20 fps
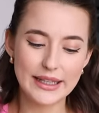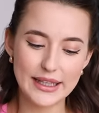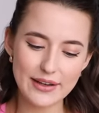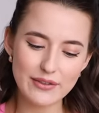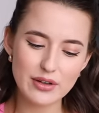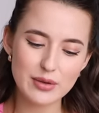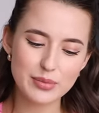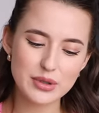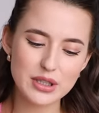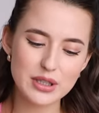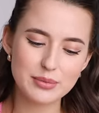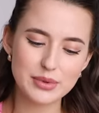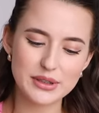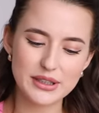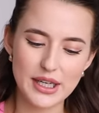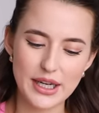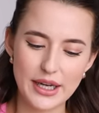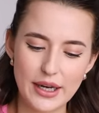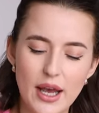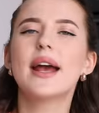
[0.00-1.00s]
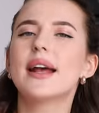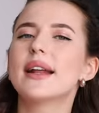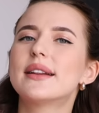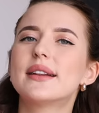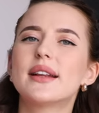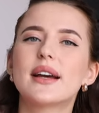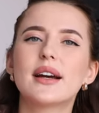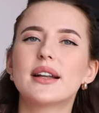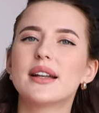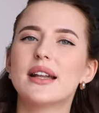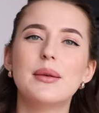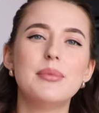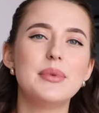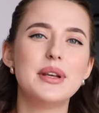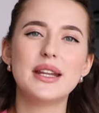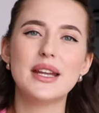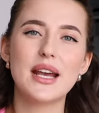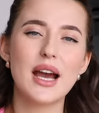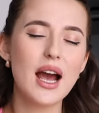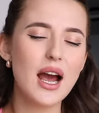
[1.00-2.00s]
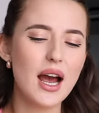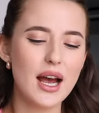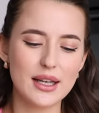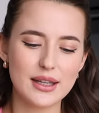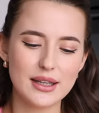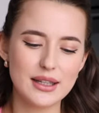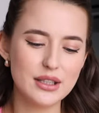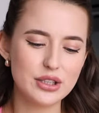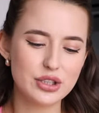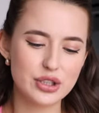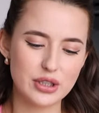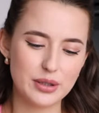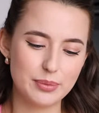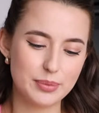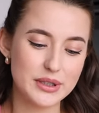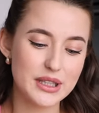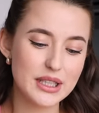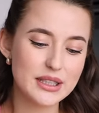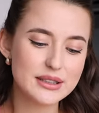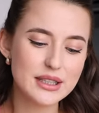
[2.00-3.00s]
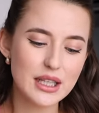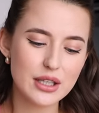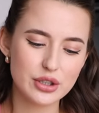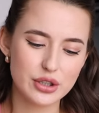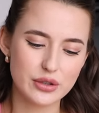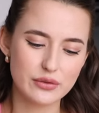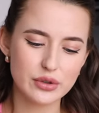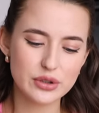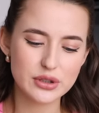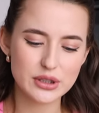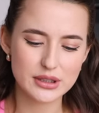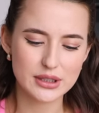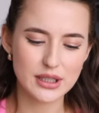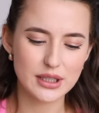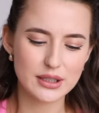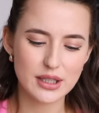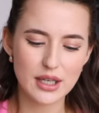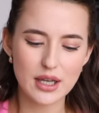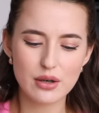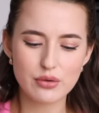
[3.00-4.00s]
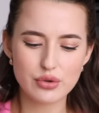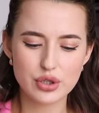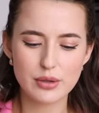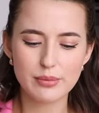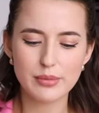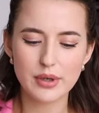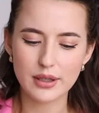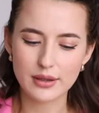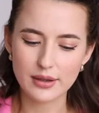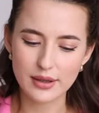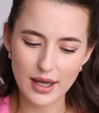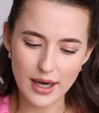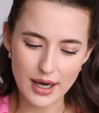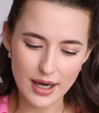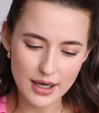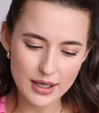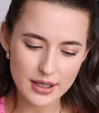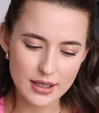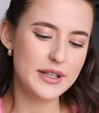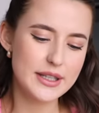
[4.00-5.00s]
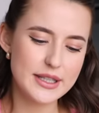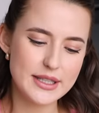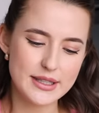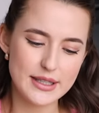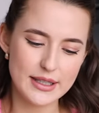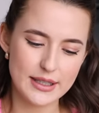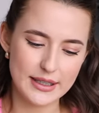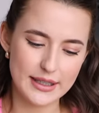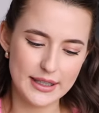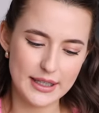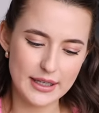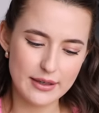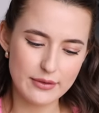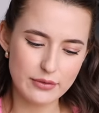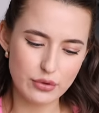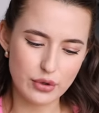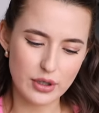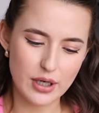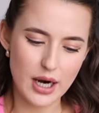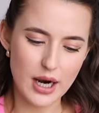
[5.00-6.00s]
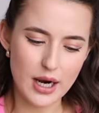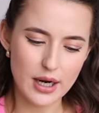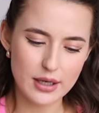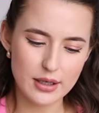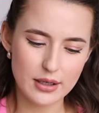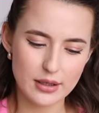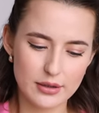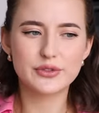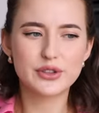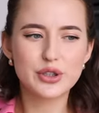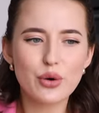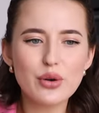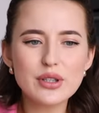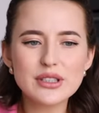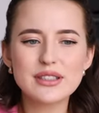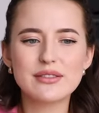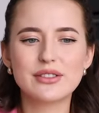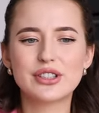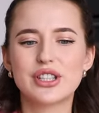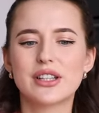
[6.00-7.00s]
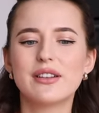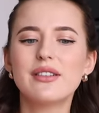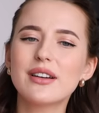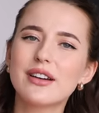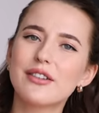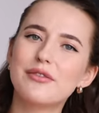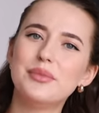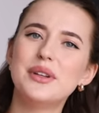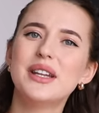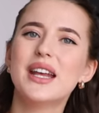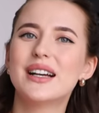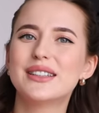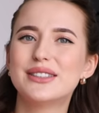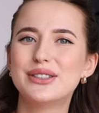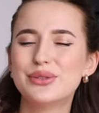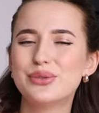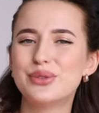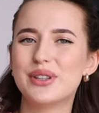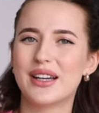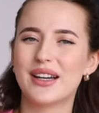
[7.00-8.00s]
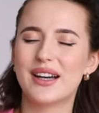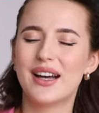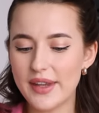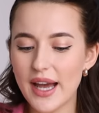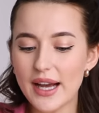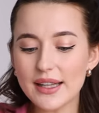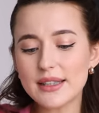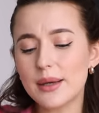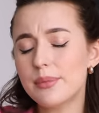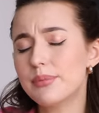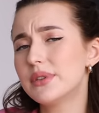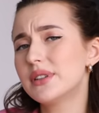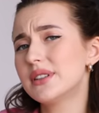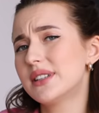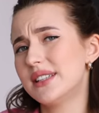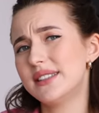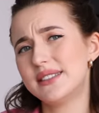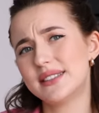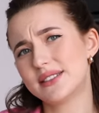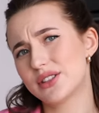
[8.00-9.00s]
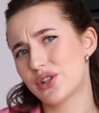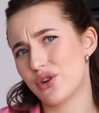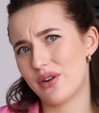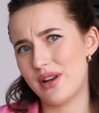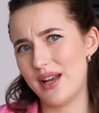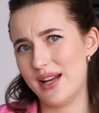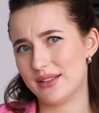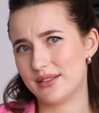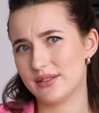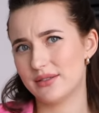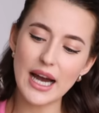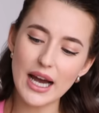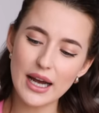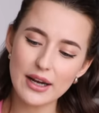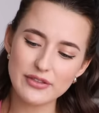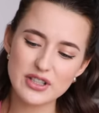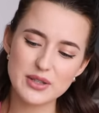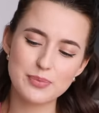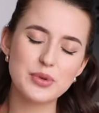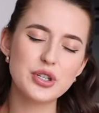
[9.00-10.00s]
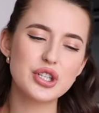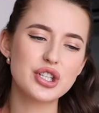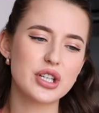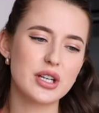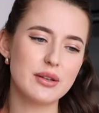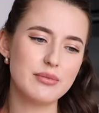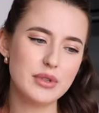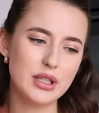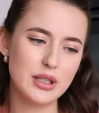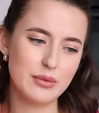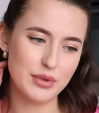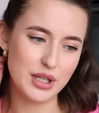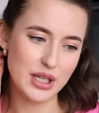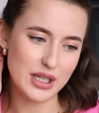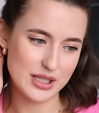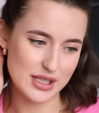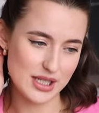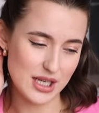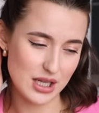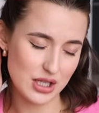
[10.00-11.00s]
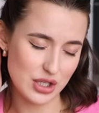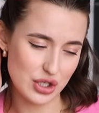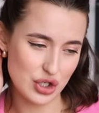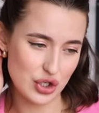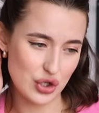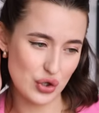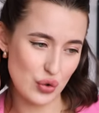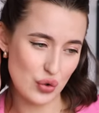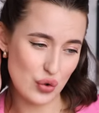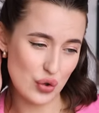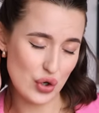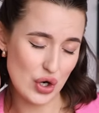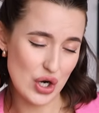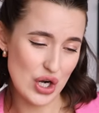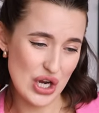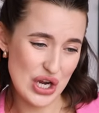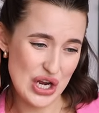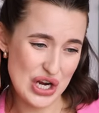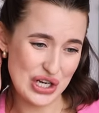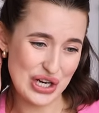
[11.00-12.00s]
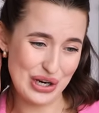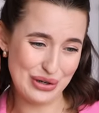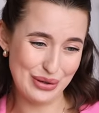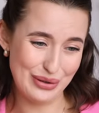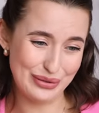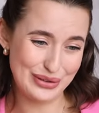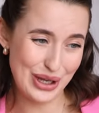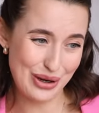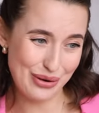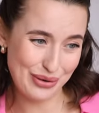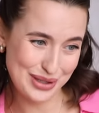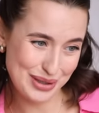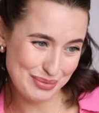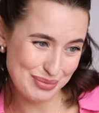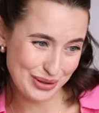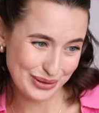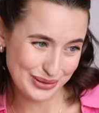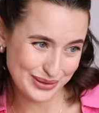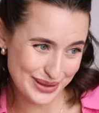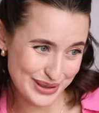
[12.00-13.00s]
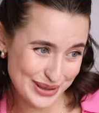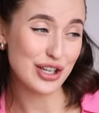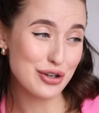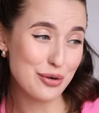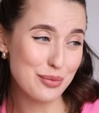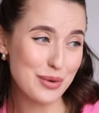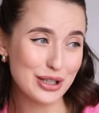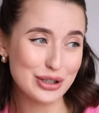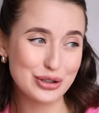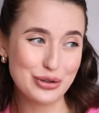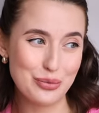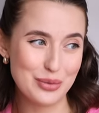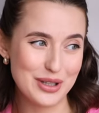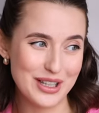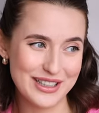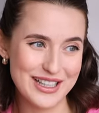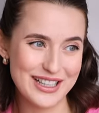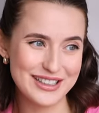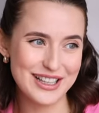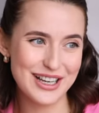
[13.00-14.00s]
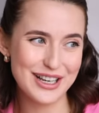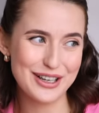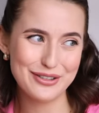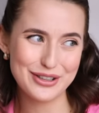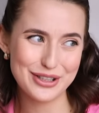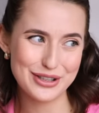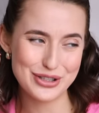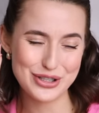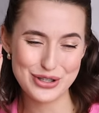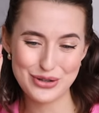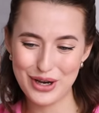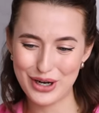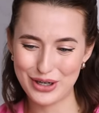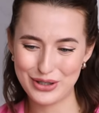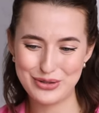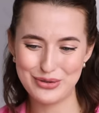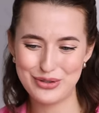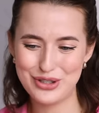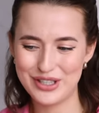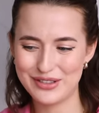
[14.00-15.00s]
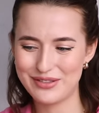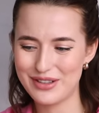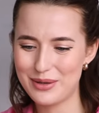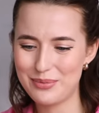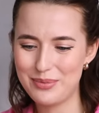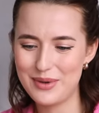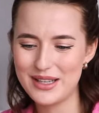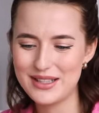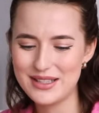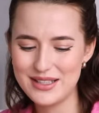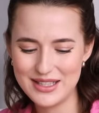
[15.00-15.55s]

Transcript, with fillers: Еве было бы 3. Это для меня отличный, потрясающий возраст, когда я уже могла видеть Еву как взрослого человека в миниатюре. Да, там был кризис трех лет. Да, вспышками мне казалось, что какой второй ребенок? О чем я думала, когда я говорила, что я хочу четверо-пять